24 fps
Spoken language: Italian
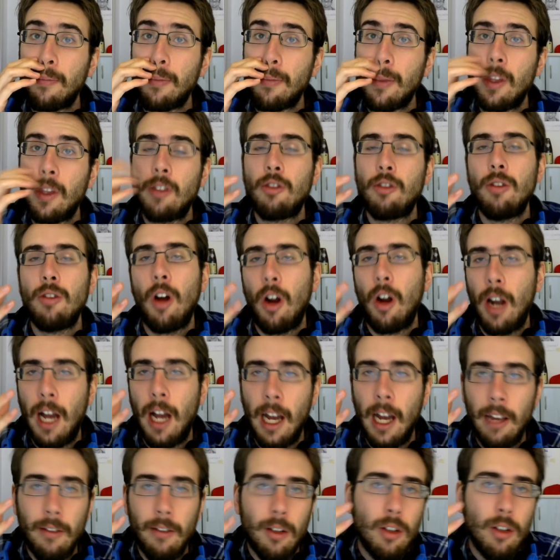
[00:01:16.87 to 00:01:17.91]
No,
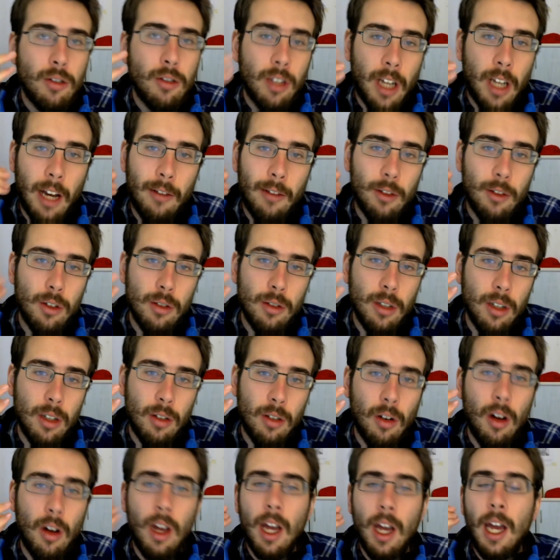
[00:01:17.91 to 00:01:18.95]
live, cosa cavolo
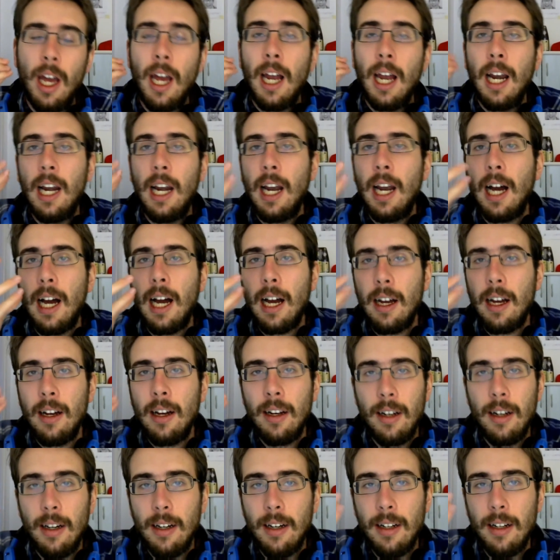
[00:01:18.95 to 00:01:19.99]
dico?
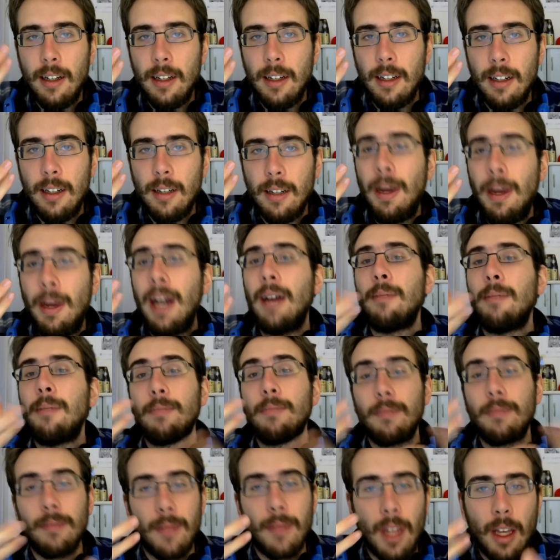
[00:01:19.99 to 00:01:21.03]
La... Eh, beh,
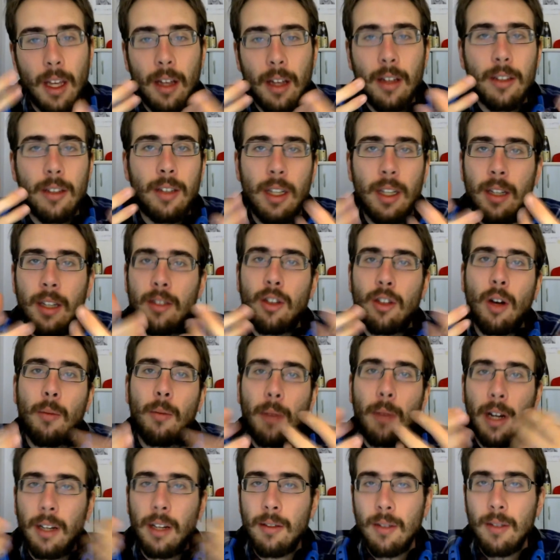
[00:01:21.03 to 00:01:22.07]
sì,
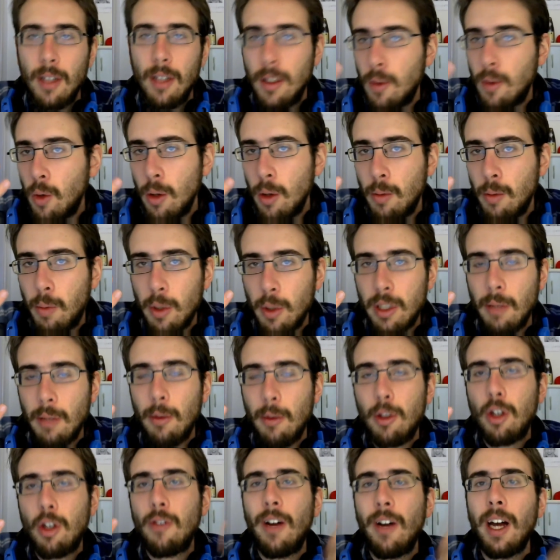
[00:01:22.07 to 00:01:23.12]
insomma, in cui possiamo
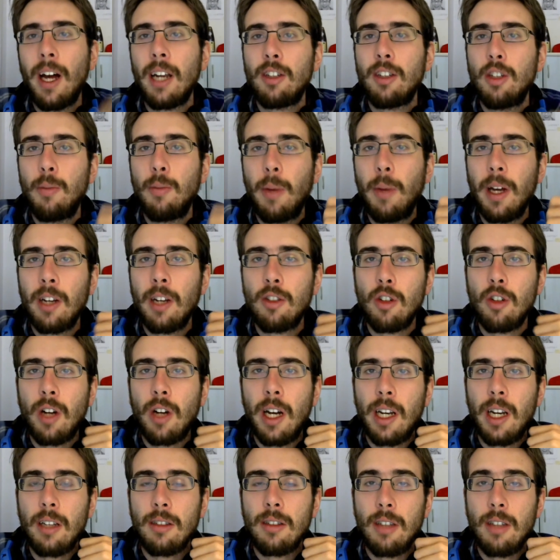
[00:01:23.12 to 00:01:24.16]
trovarci per
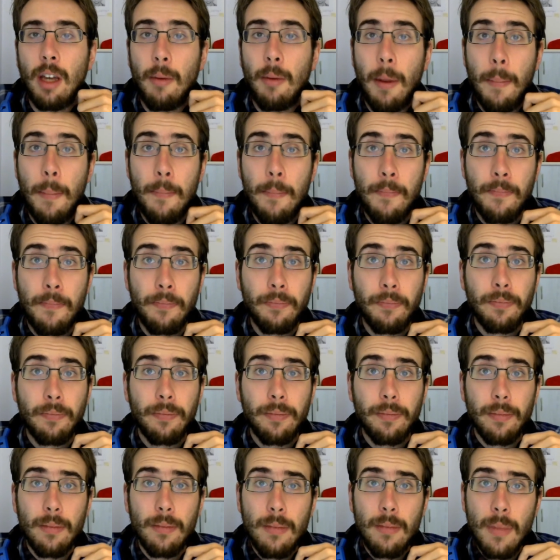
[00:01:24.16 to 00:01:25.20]
giocare insieme.
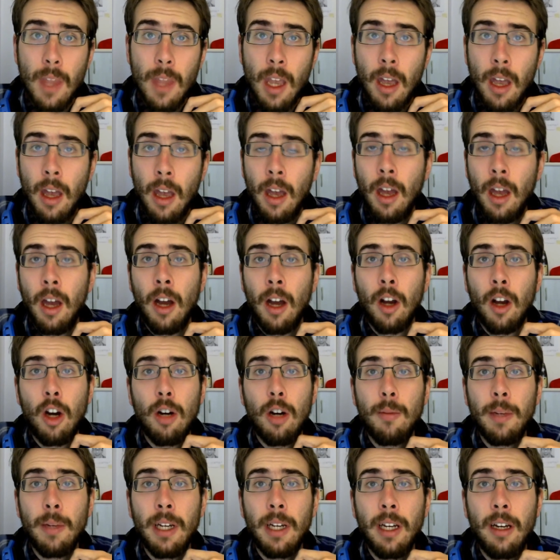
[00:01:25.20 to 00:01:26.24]

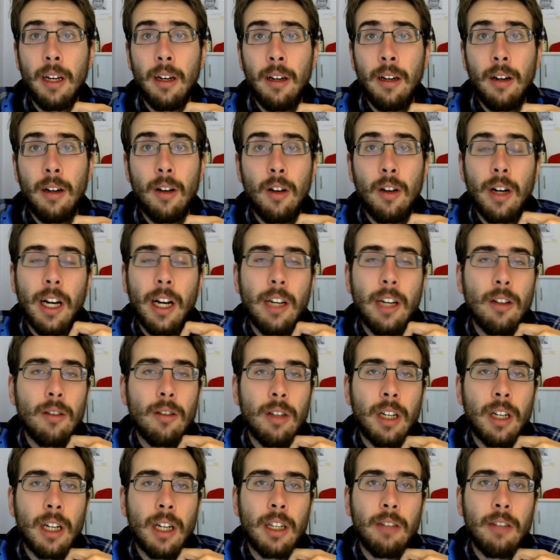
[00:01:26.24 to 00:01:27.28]
Come eh, orario
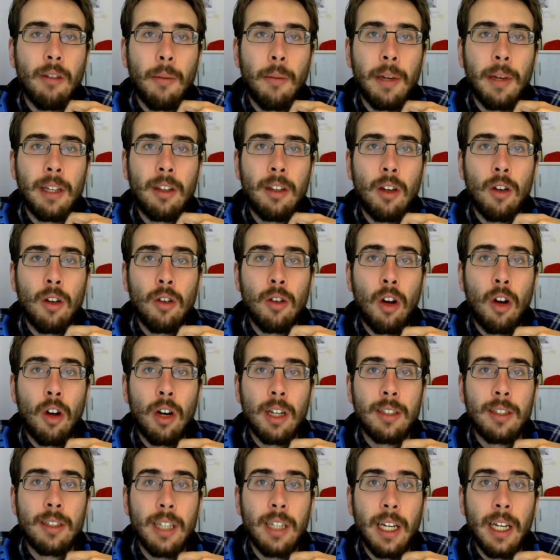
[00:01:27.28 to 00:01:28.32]
indicativamente io do la
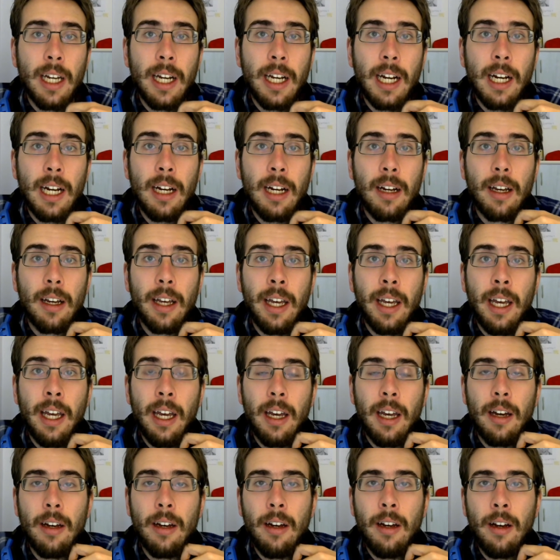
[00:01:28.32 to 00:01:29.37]
sera
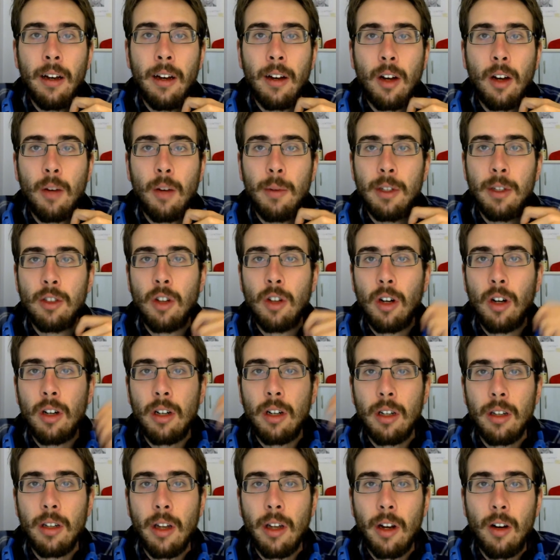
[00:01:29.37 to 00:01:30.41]
e eh, come
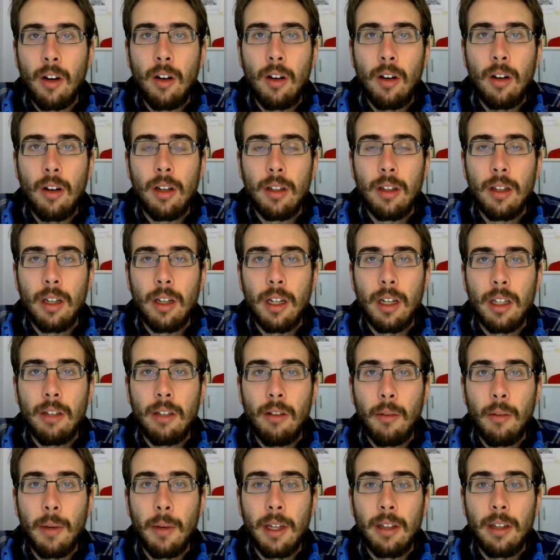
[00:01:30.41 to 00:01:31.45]
giorni darò
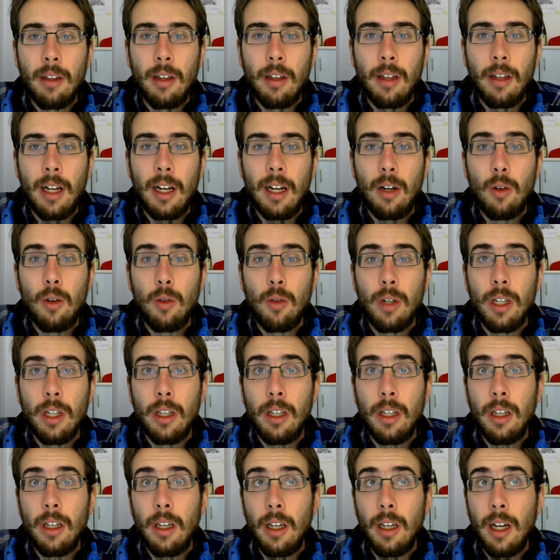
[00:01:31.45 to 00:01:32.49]
indicativamente dal
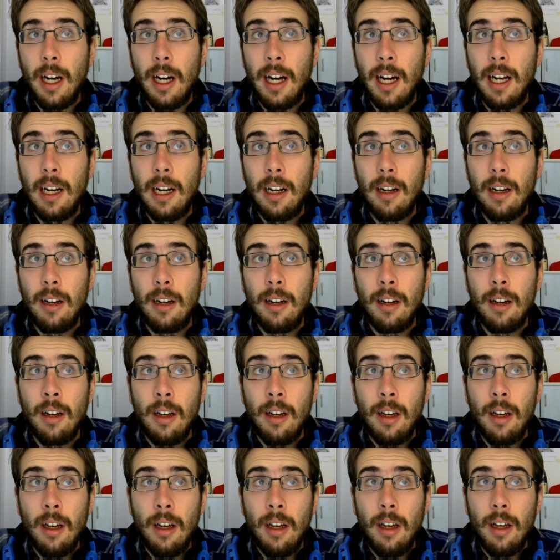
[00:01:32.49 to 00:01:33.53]
lunedì al
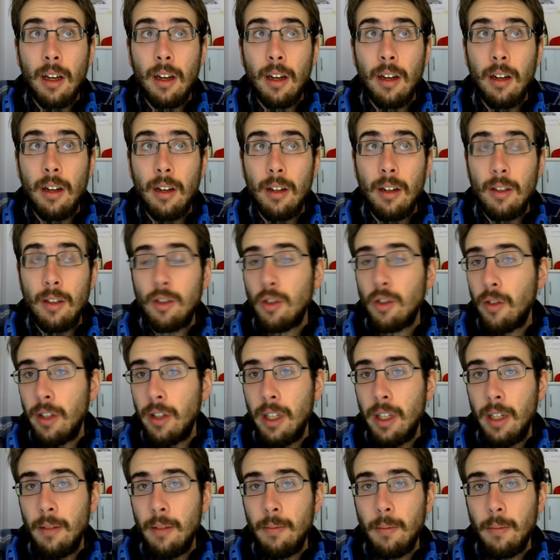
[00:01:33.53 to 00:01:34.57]
eh,
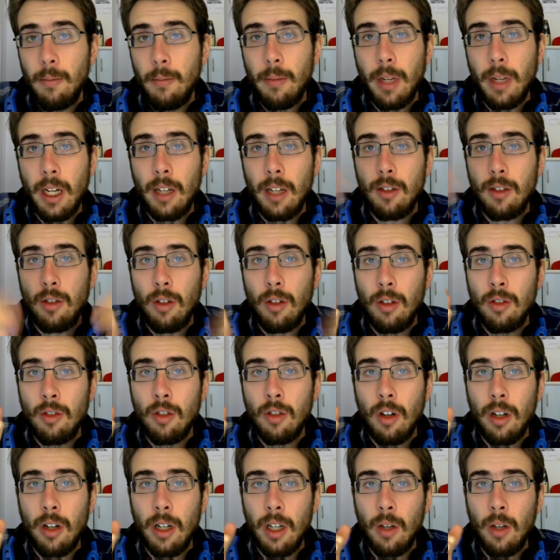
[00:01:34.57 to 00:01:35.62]
giovedì, perché sono i
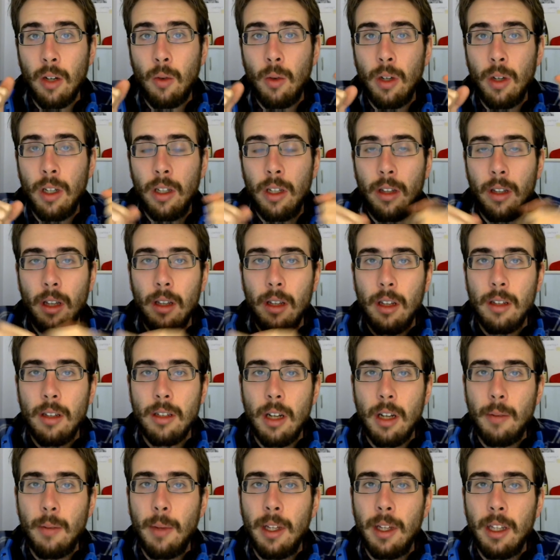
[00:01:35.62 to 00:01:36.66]
giorni in cui
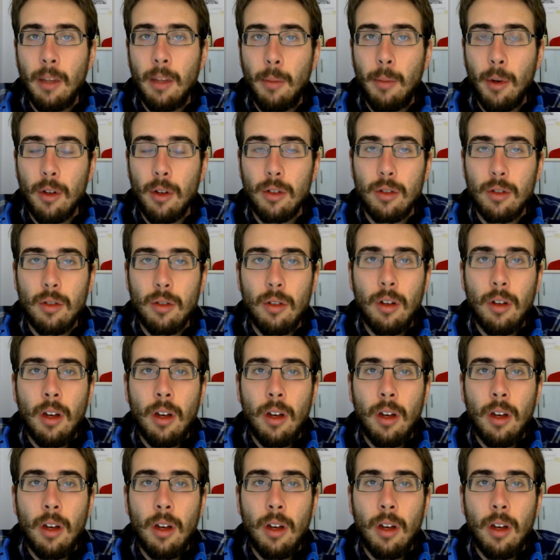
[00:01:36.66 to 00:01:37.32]
tendenzialmente posso.